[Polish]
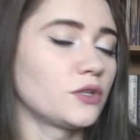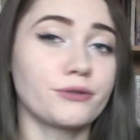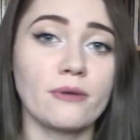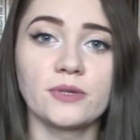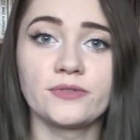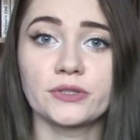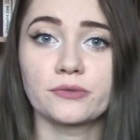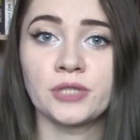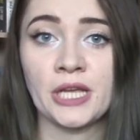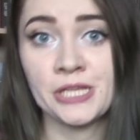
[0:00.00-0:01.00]
Doszłam do
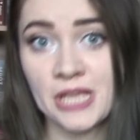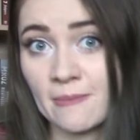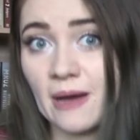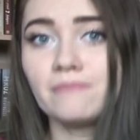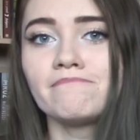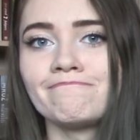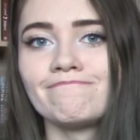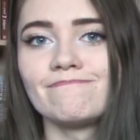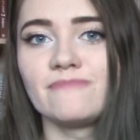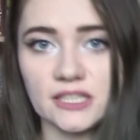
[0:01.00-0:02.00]
wniosku, że jej nie mam,
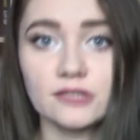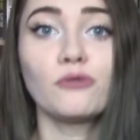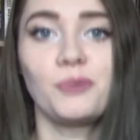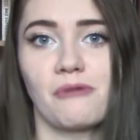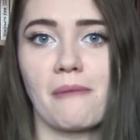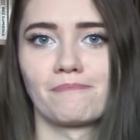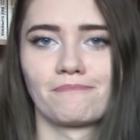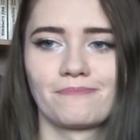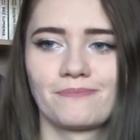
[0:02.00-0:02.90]
więc kupiłam.